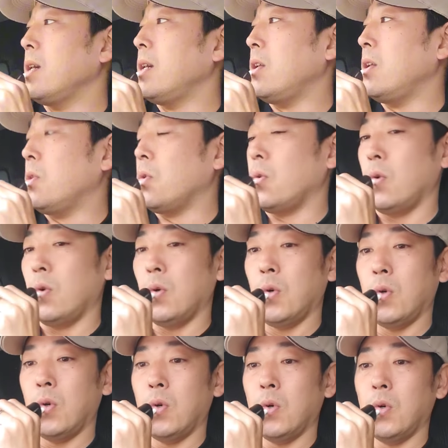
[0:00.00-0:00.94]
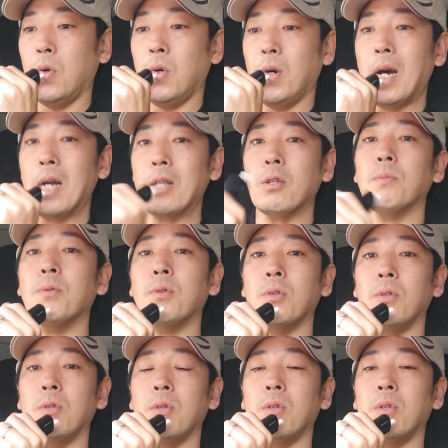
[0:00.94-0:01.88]
えっ、ー、と、
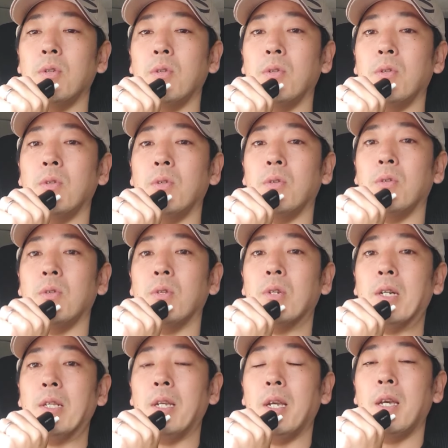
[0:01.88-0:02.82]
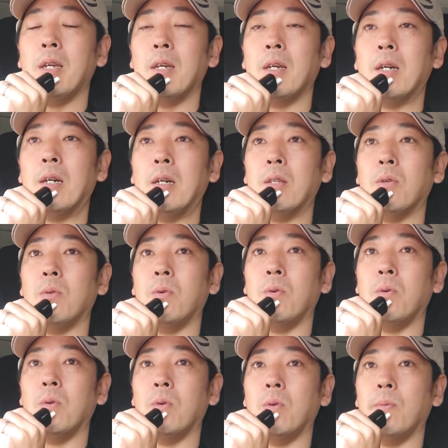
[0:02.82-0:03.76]
アドブルがね、あ
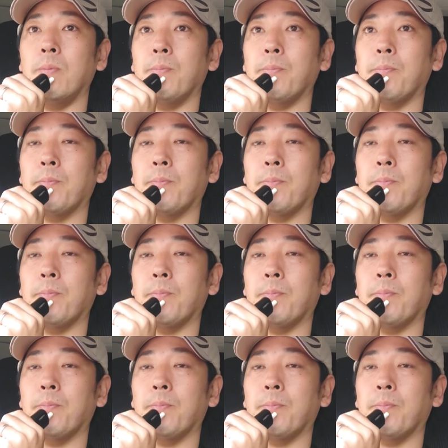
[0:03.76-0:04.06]
の、